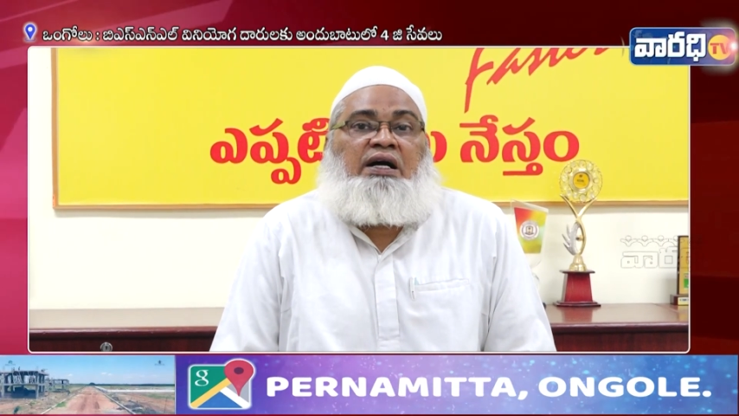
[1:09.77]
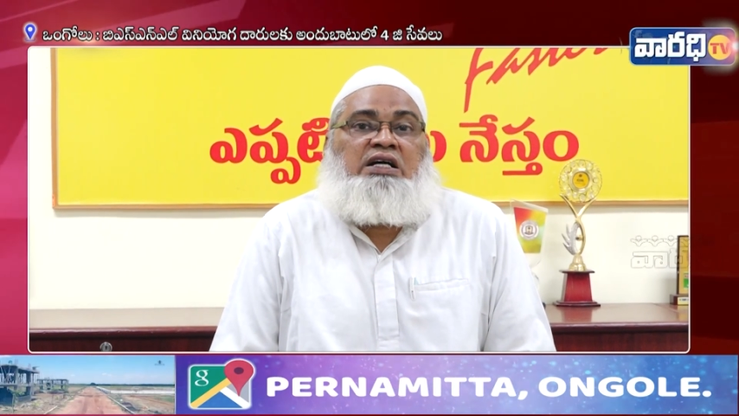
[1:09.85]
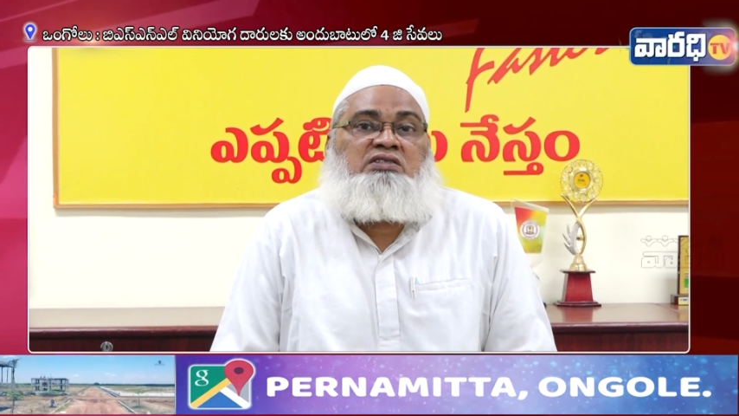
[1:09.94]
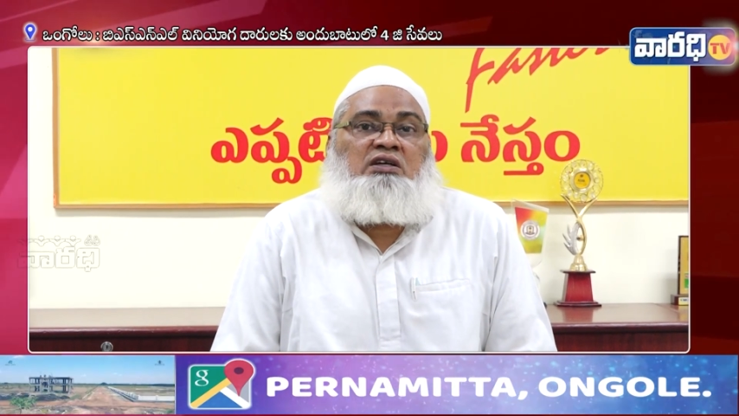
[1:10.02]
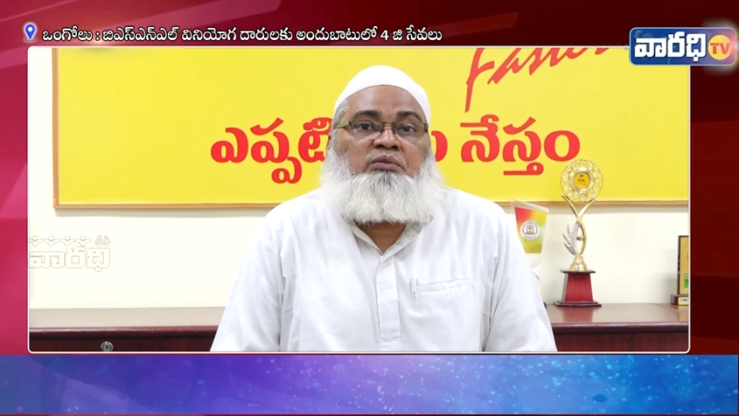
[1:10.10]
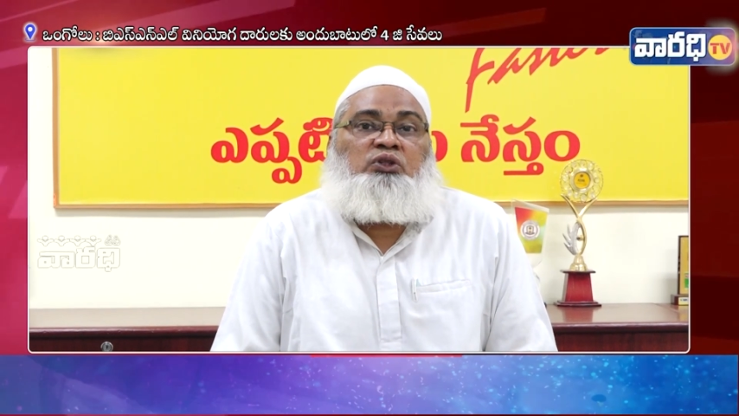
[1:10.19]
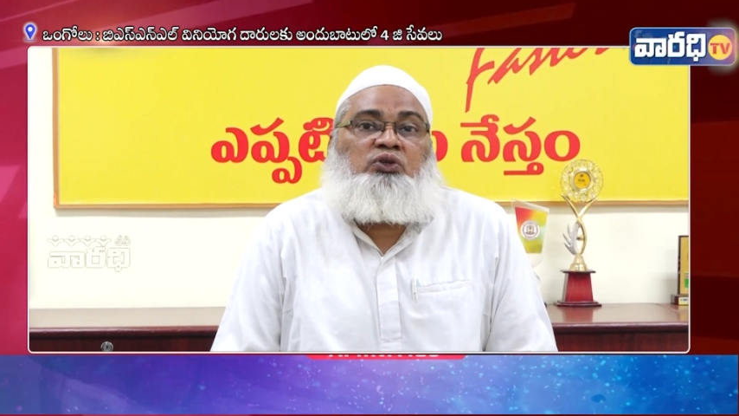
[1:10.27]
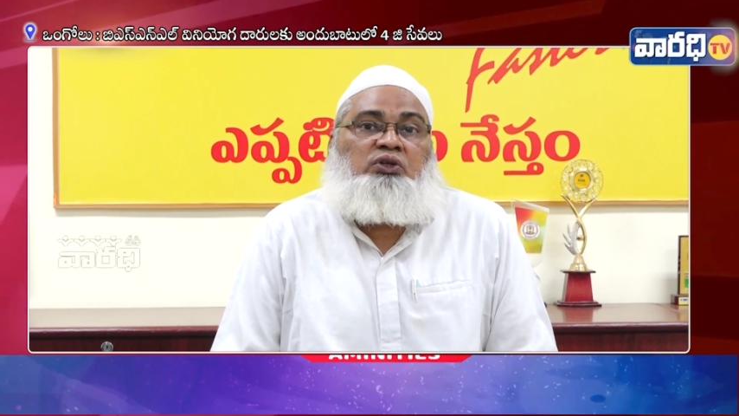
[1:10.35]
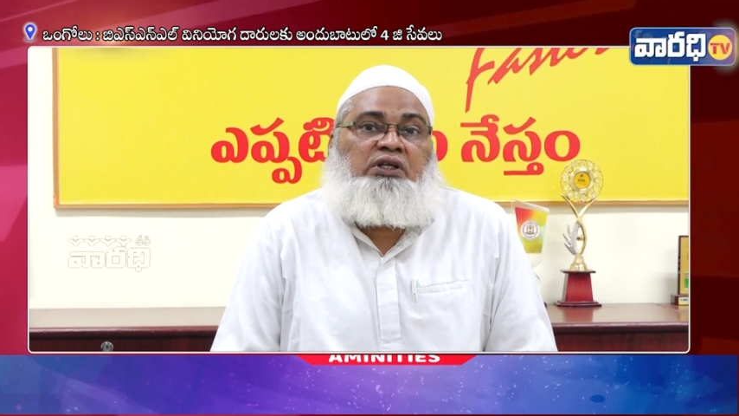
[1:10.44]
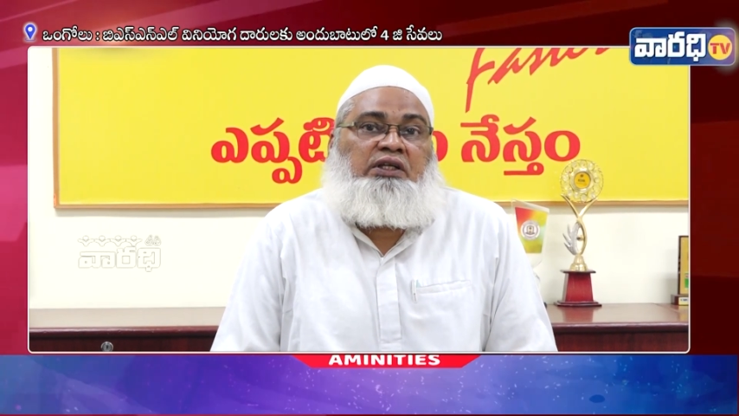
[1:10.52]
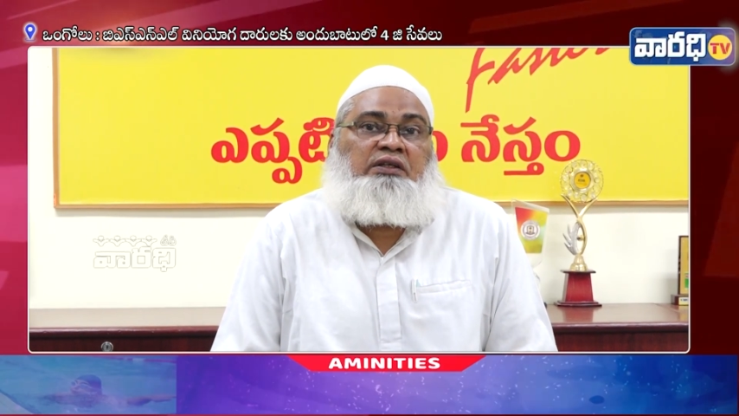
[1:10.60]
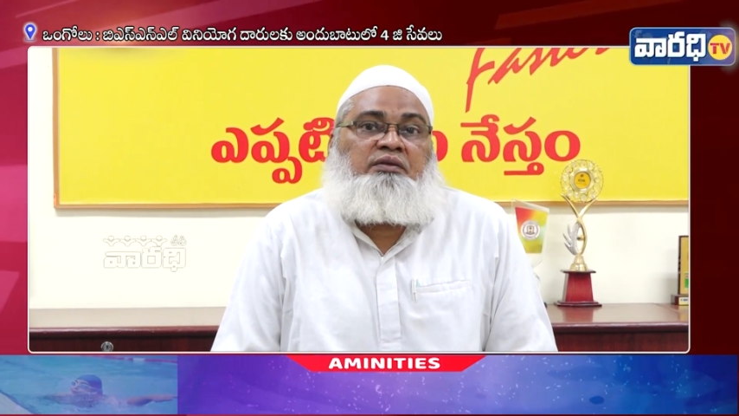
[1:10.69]
భాగస్వామ్యంతో
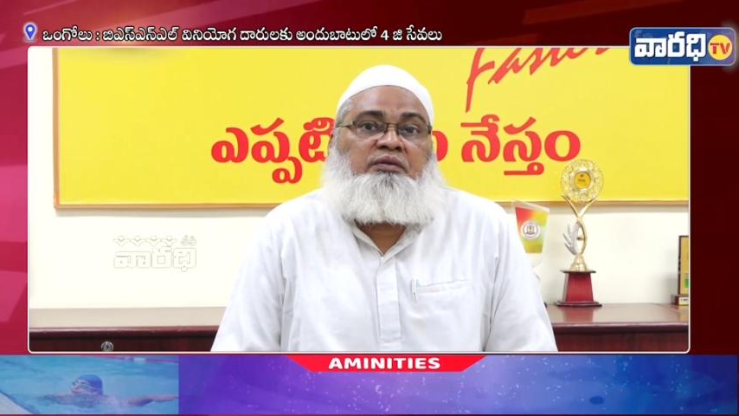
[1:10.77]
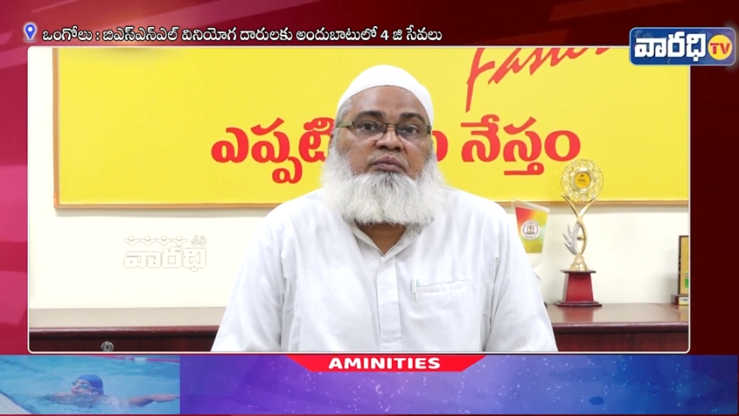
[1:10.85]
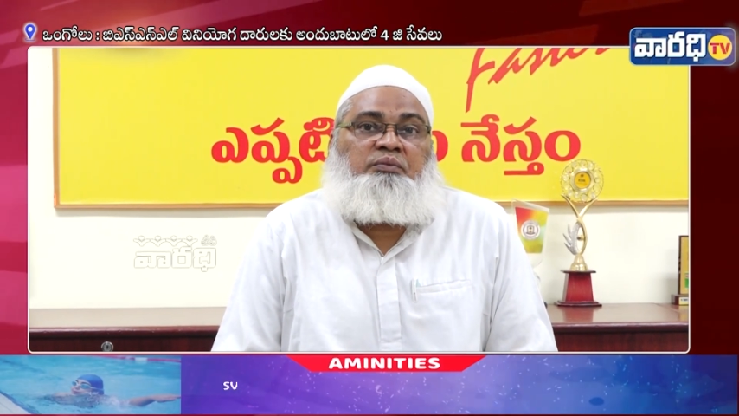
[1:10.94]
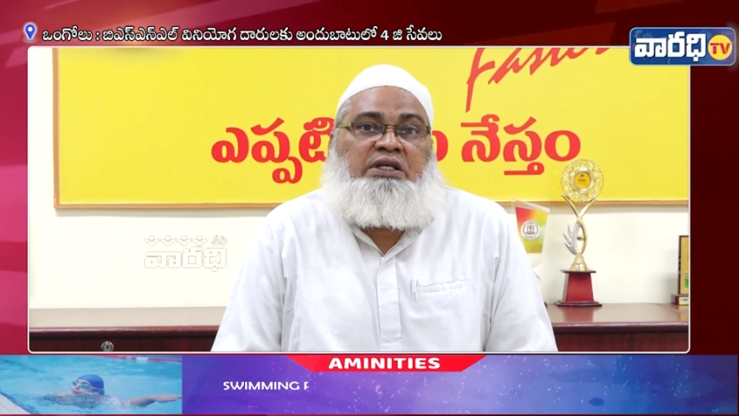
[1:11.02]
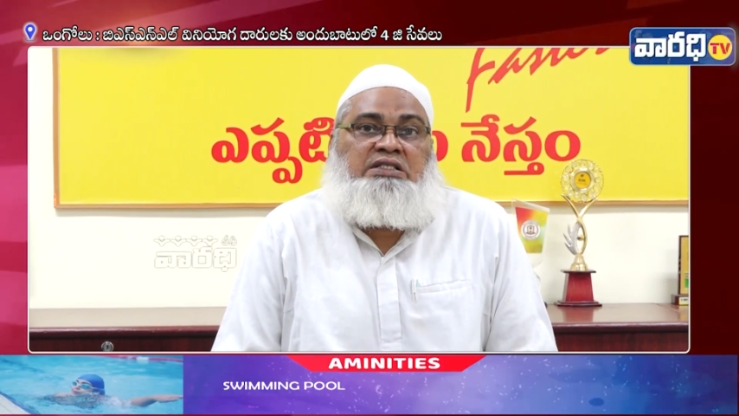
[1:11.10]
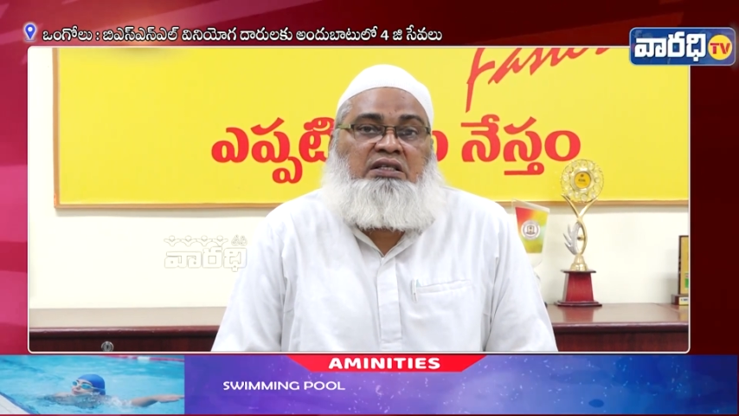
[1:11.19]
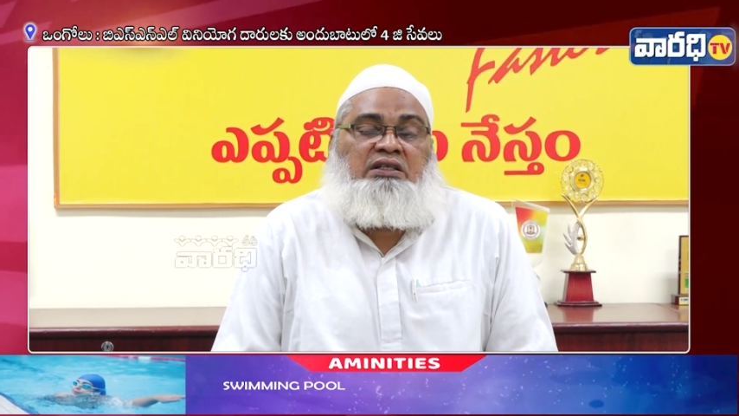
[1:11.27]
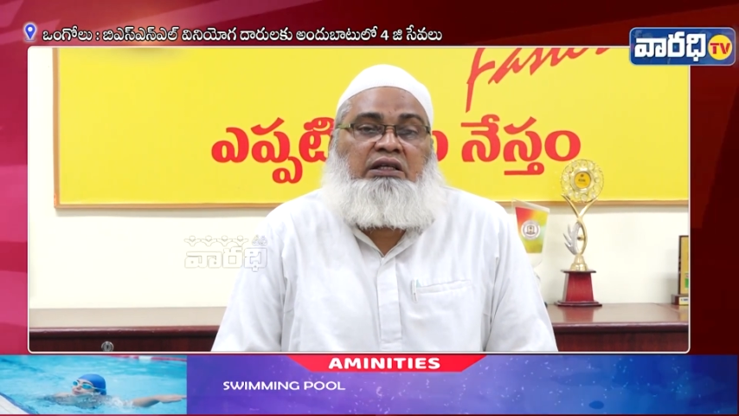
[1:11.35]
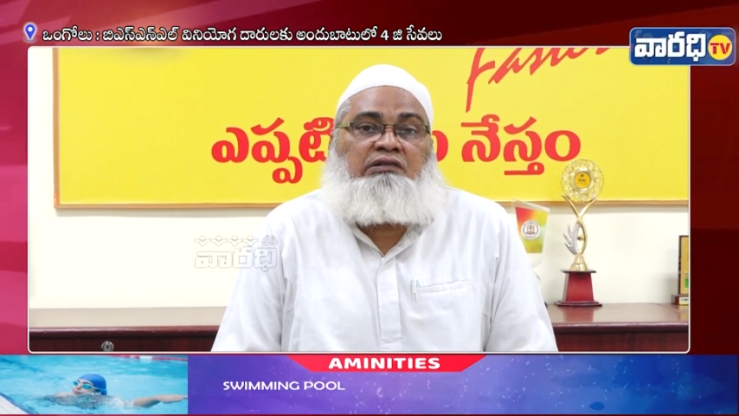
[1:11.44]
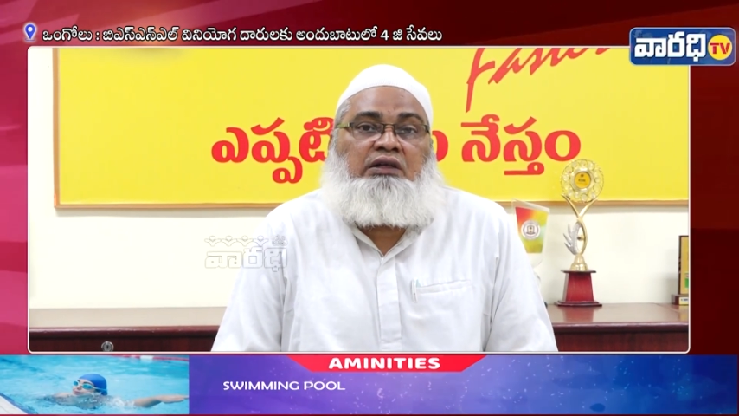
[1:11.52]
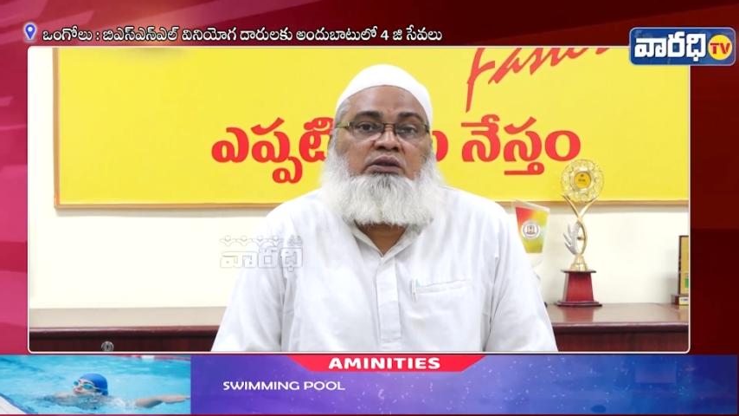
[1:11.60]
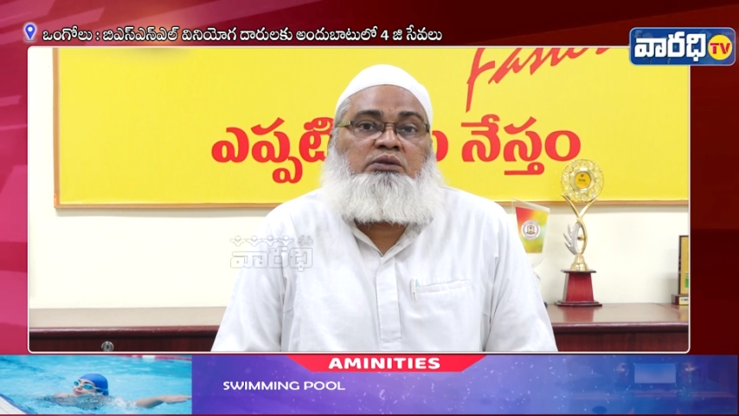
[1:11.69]

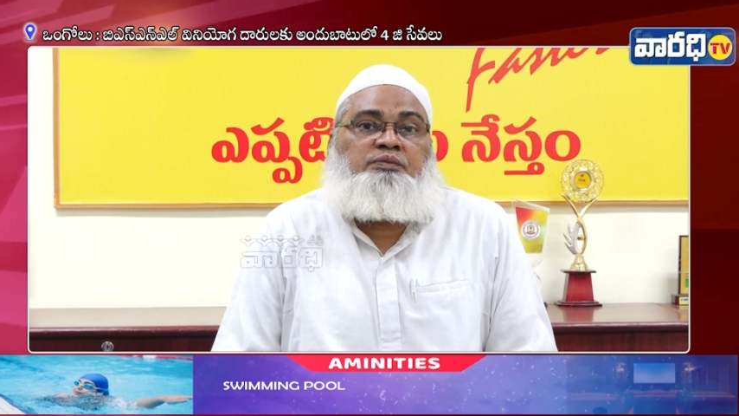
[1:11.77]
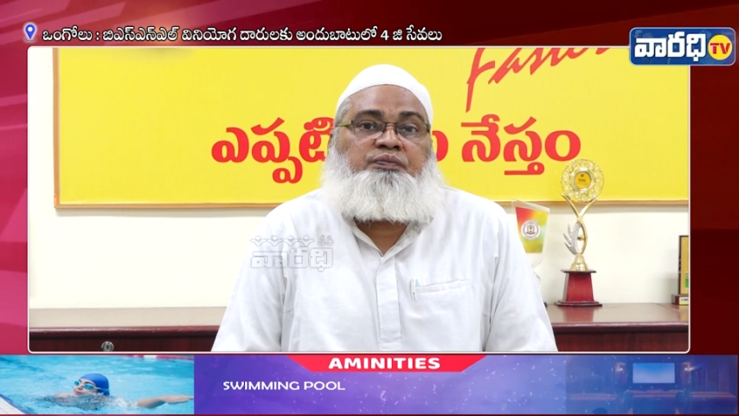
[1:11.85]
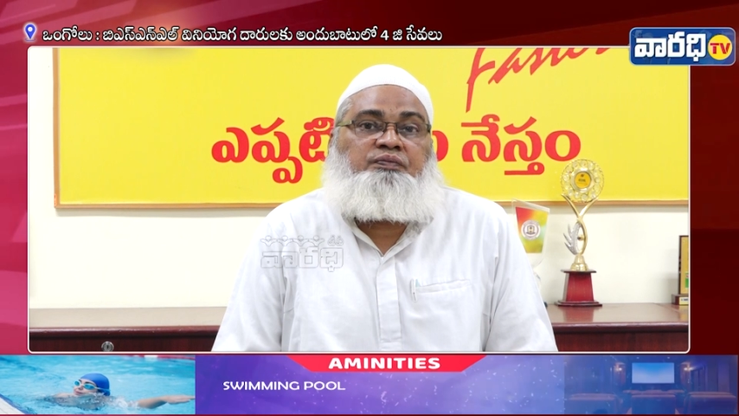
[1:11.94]
బీఎస్ఎన్ఎల్ వారు